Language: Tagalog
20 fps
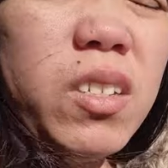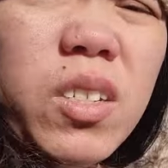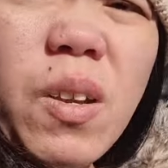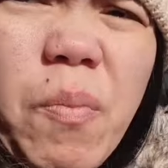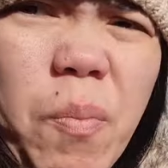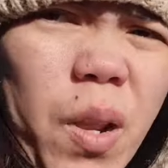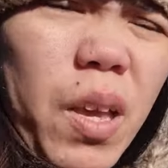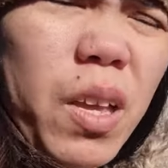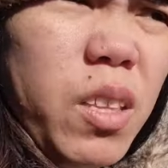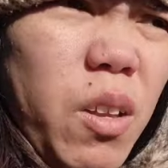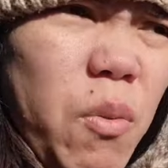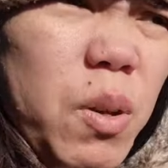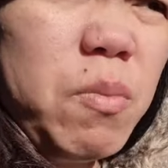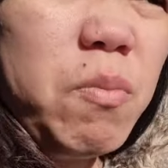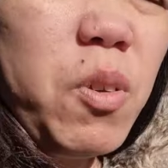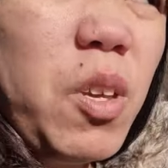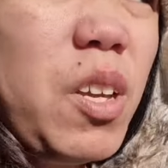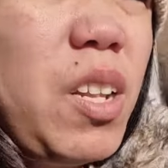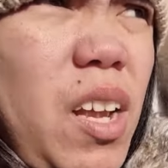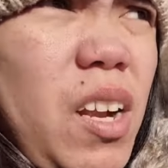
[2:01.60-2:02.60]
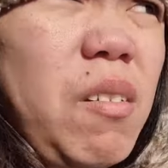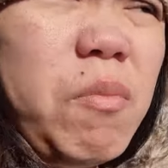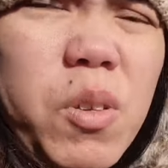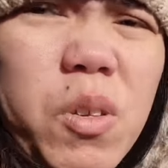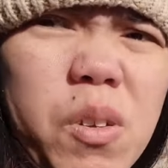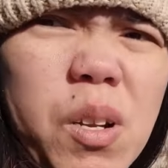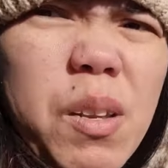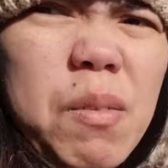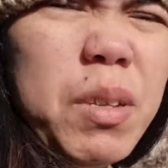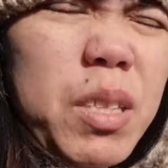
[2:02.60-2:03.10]
syempre katawan mo yun, alam mo
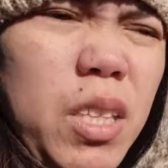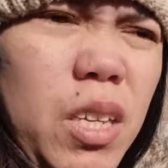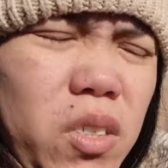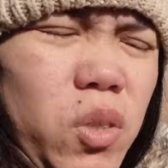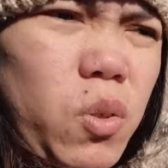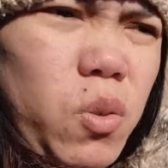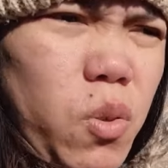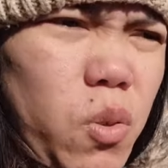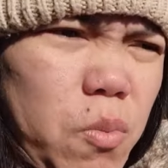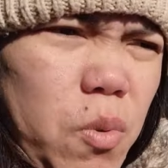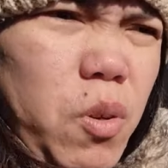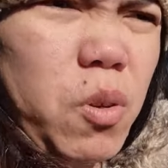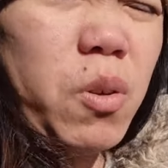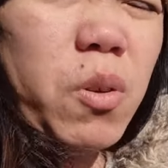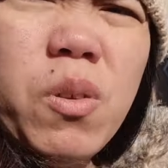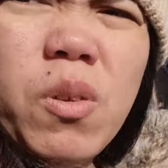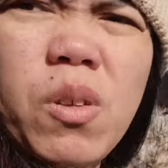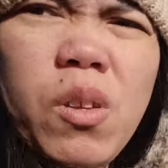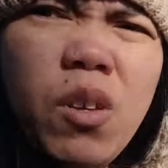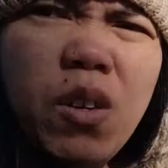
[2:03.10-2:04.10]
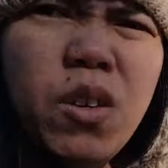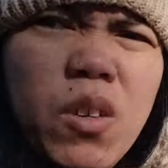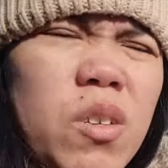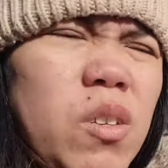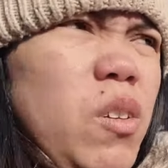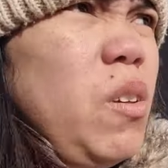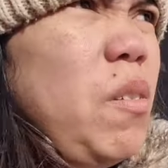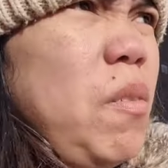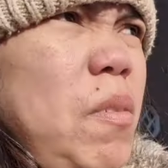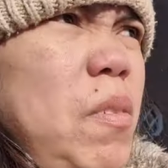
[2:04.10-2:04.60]
yung limitations mo.
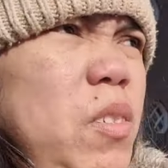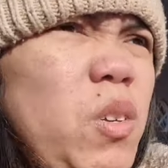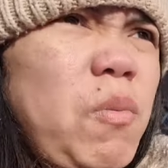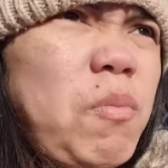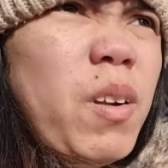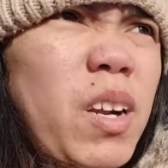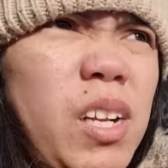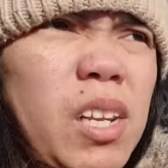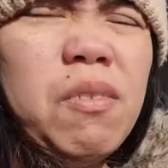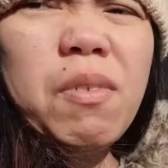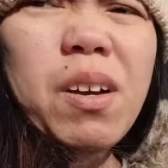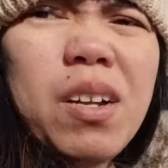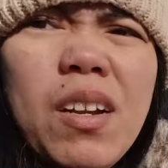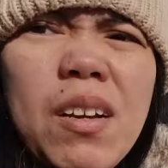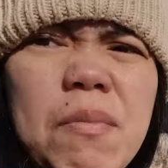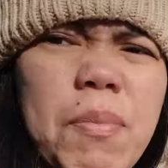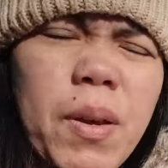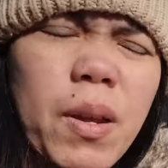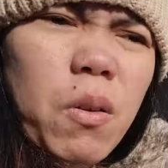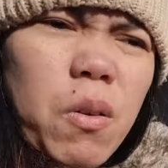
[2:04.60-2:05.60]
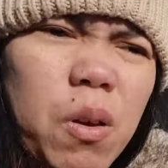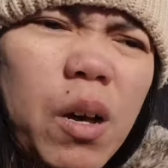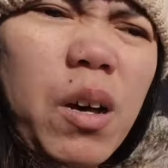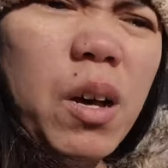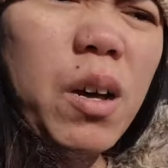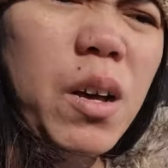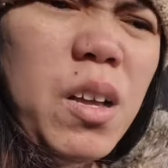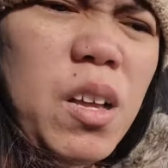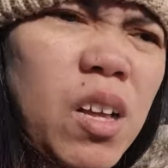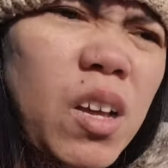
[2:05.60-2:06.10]
Sobrang liwanag pero
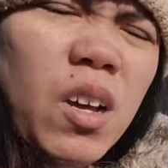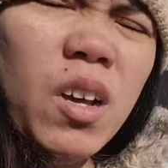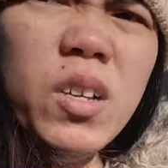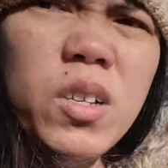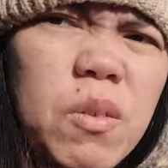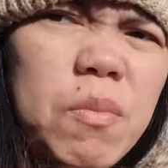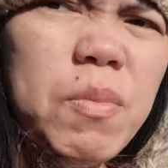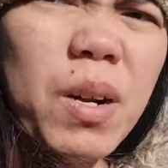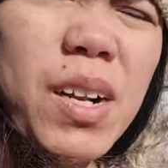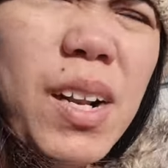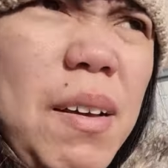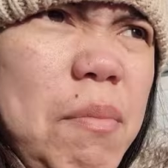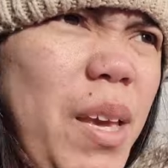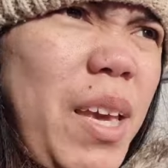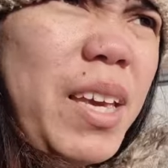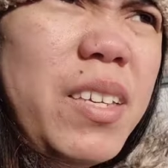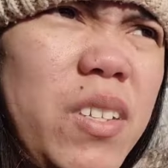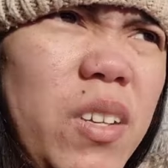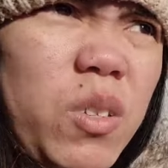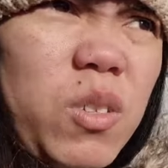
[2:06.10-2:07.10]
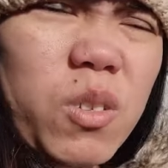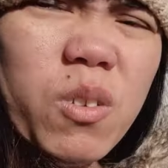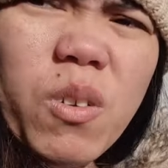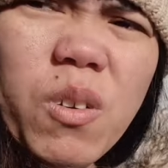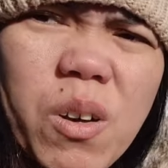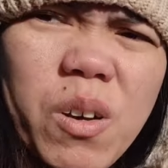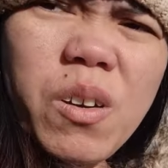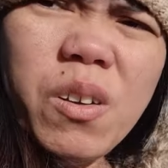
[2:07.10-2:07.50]
sobrang lamig, Diyos ko.